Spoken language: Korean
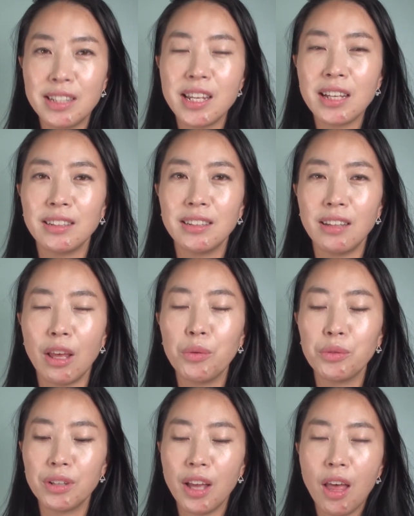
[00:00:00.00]
이 책을
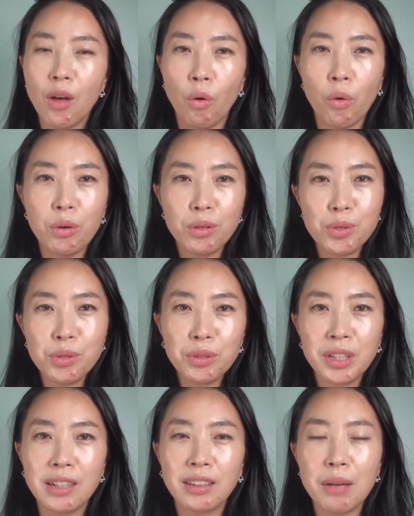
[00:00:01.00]
내용을 원고를
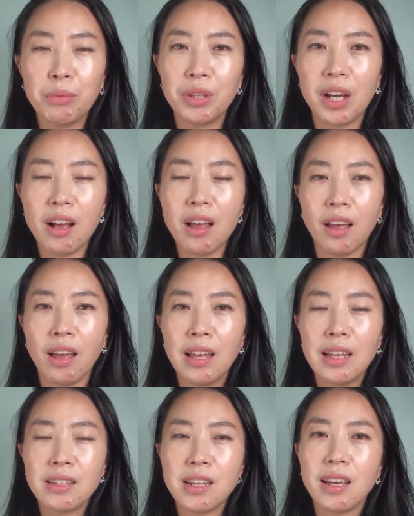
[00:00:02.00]
쭉 읽다 보니까
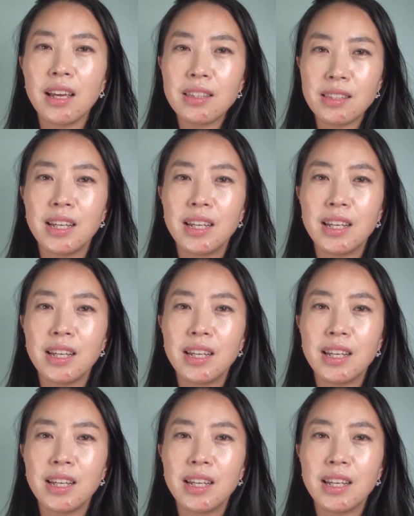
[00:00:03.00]
제게,